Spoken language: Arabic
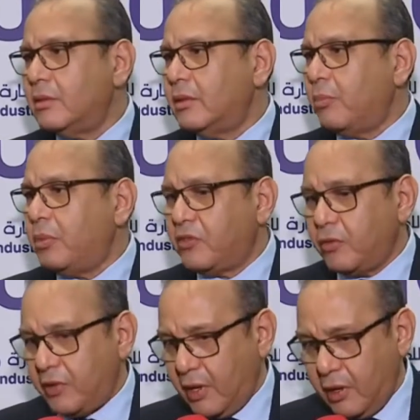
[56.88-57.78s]
لابي آه،
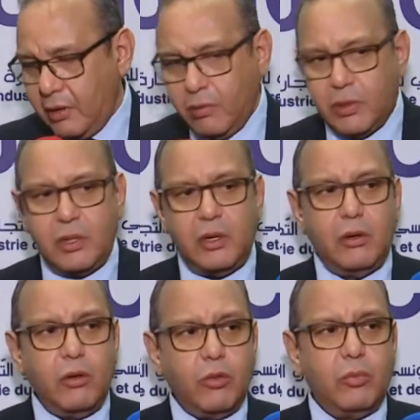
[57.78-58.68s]
سوسيال وقت اللي
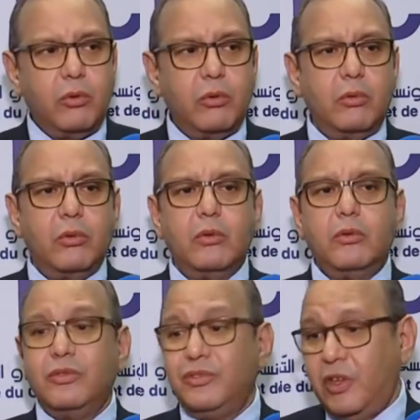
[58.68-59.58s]
نضمنوا
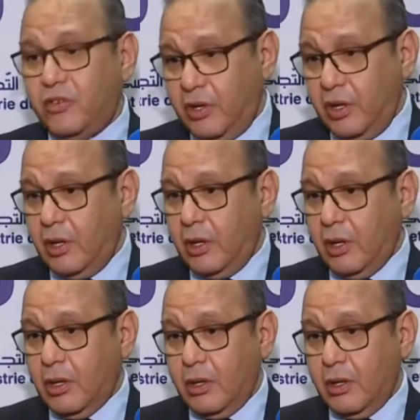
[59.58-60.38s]
تشريع